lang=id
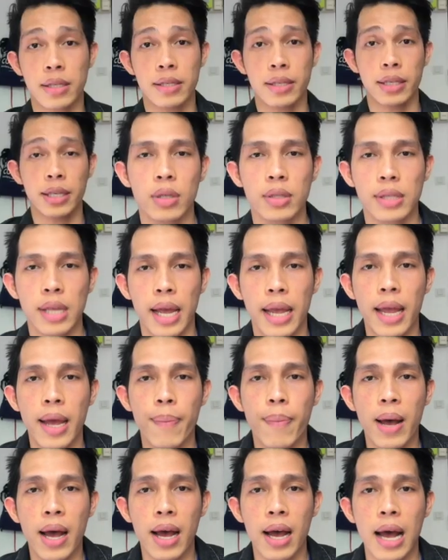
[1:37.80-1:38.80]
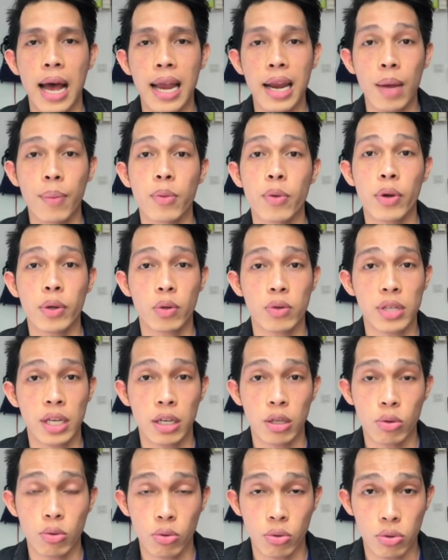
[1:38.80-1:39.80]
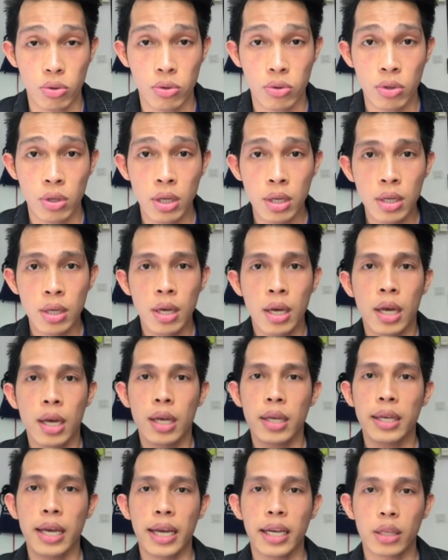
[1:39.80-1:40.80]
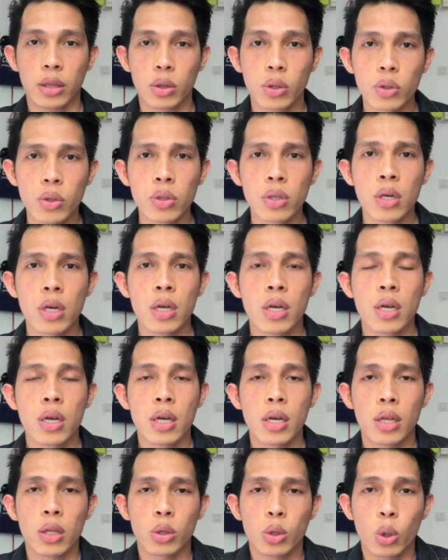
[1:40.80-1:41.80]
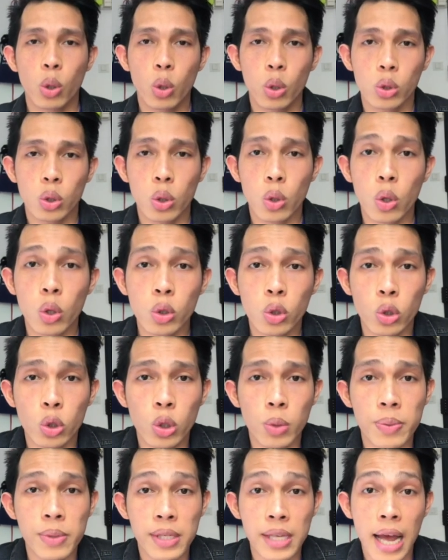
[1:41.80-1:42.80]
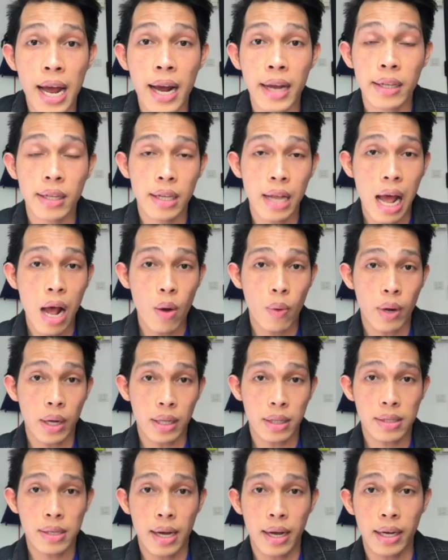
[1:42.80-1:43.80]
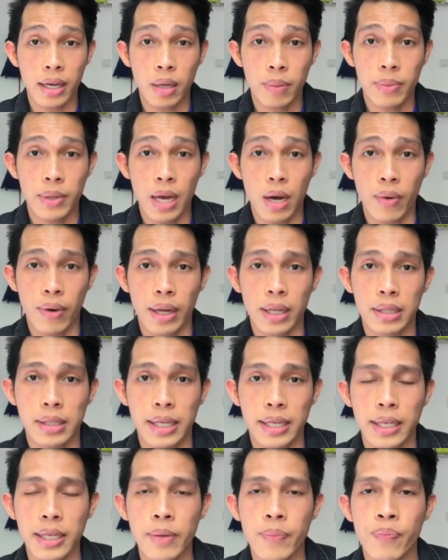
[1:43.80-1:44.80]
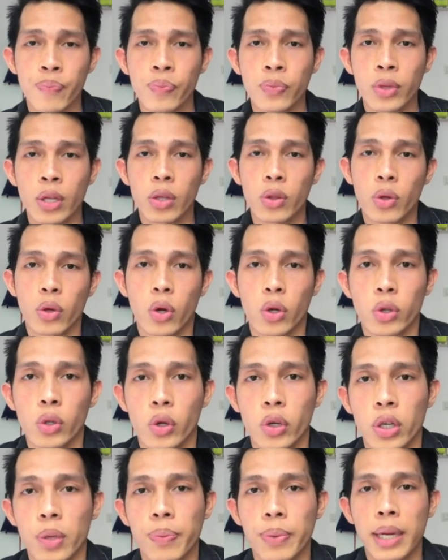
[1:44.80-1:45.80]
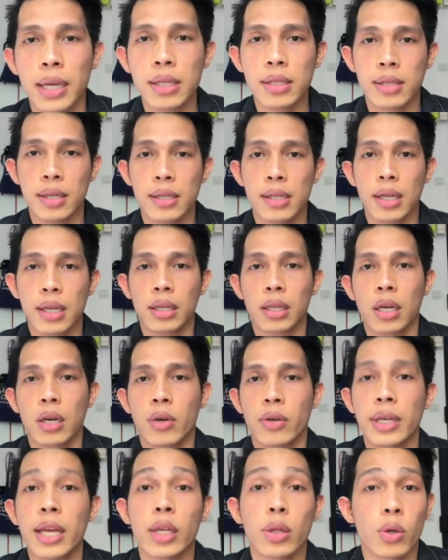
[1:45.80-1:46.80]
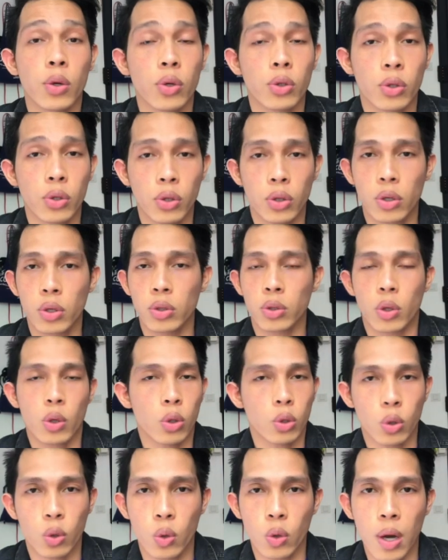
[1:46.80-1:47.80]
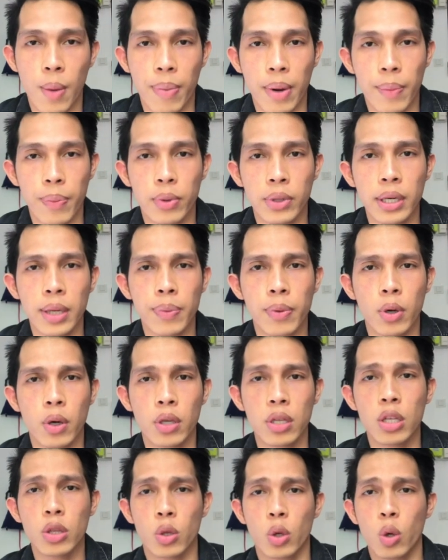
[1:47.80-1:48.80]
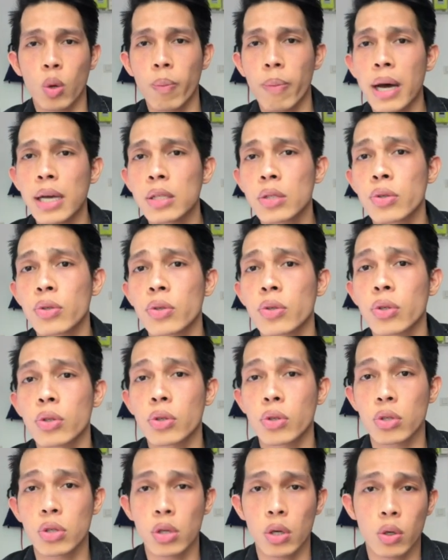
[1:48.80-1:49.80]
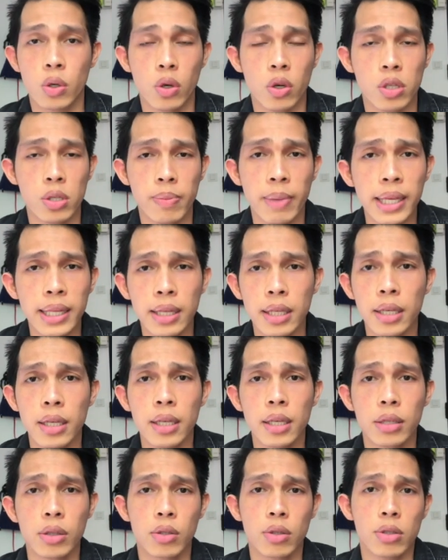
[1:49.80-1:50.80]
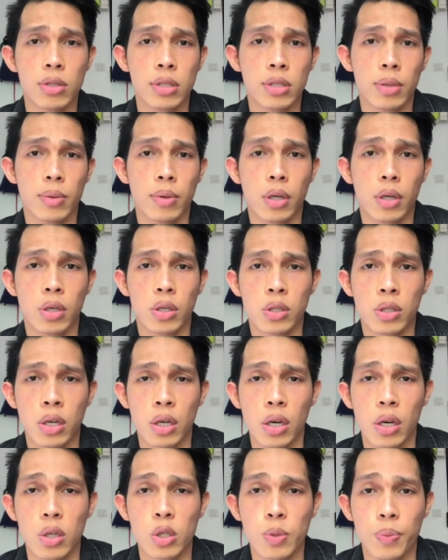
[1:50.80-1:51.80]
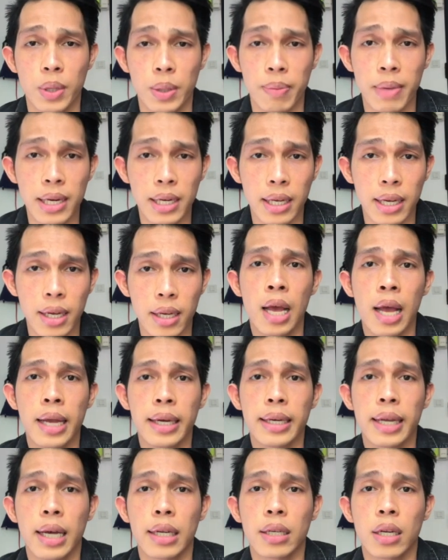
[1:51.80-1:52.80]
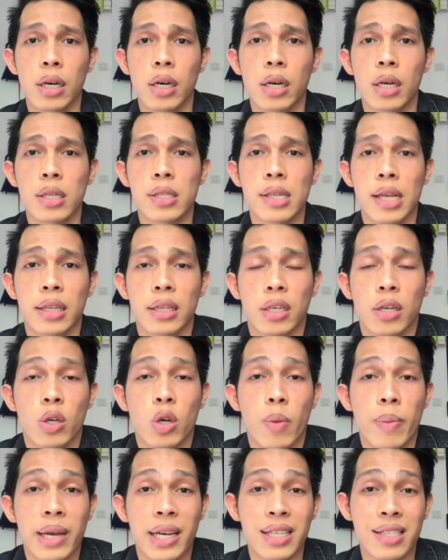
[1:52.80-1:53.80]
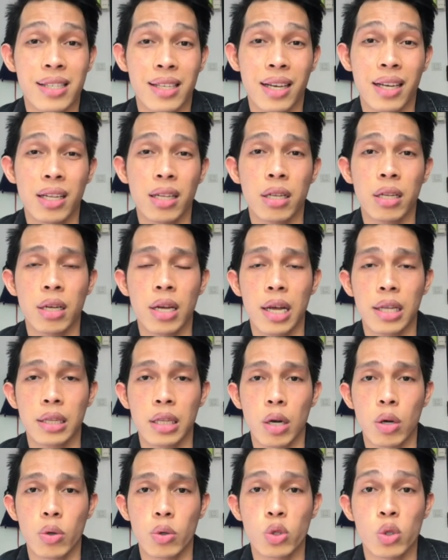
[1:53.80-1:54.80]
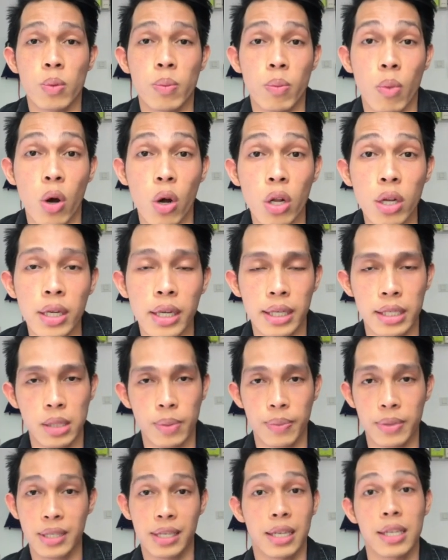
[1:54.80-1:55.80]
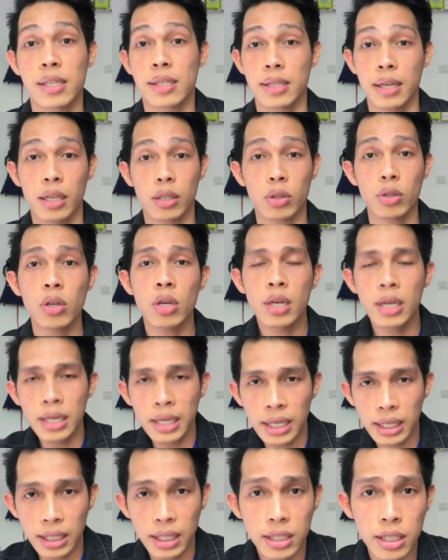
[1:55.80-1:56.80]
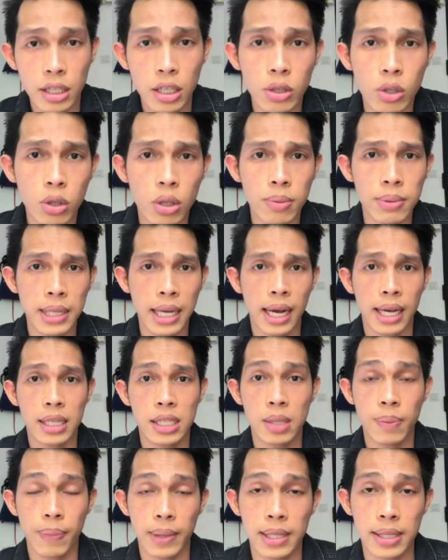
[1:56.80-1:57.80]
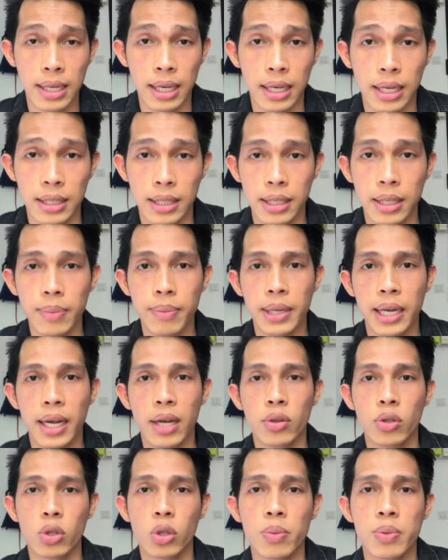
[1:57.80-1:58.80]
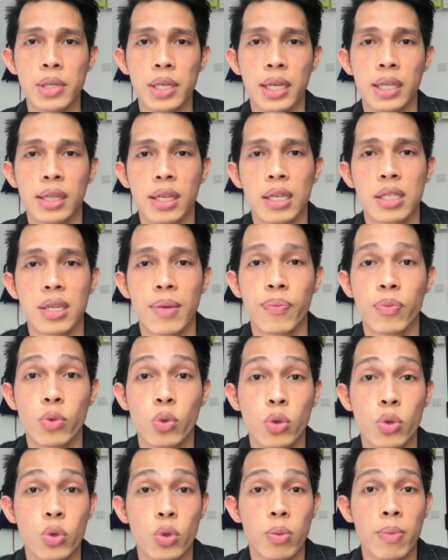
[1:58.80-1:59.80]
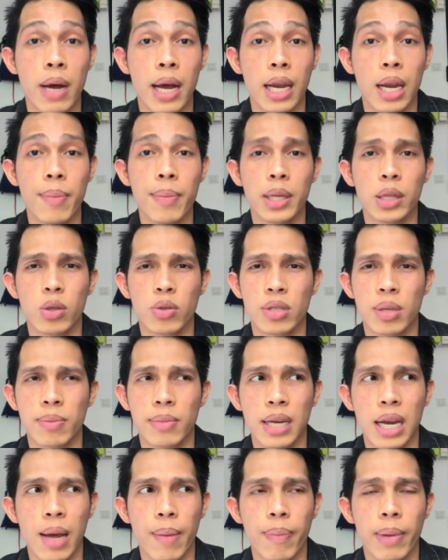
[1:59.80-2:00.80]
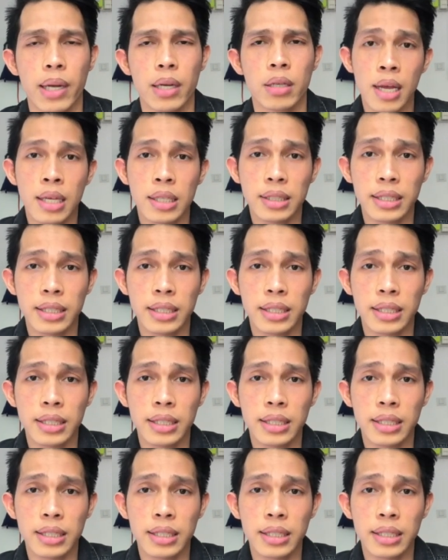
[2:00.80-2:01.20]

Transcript: Ini saya Pak alami waktu saya di Tulus. Yaitu toko-toko tutup sangat awal, sangat lebih awal. Jadi toko-toko di Prancis atau ya toko-toko toko-toko apapun deh pokoknya toko baju terus toko kosmetik terus uh, supermarket dan uh, eh, center komersial atau mall jenisnya itu di sini tutup sangat cepat sekali. Jadi mereka tutup sekitar jam 7 malam atau jam 8.